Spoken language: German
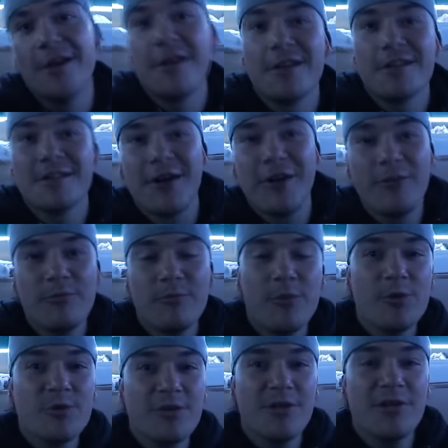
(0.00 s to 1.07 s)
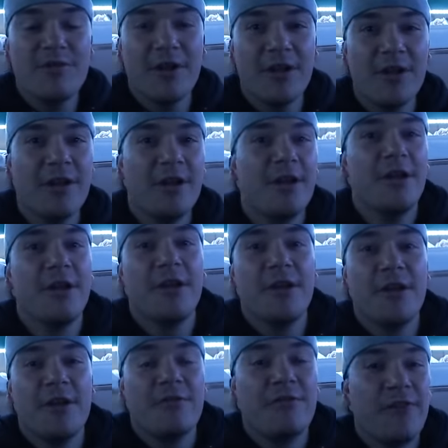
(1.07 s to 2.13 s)
Das ist auch ein positiver
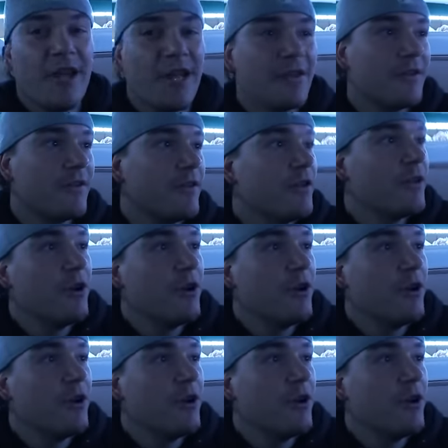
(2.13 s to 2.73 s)
Effekt.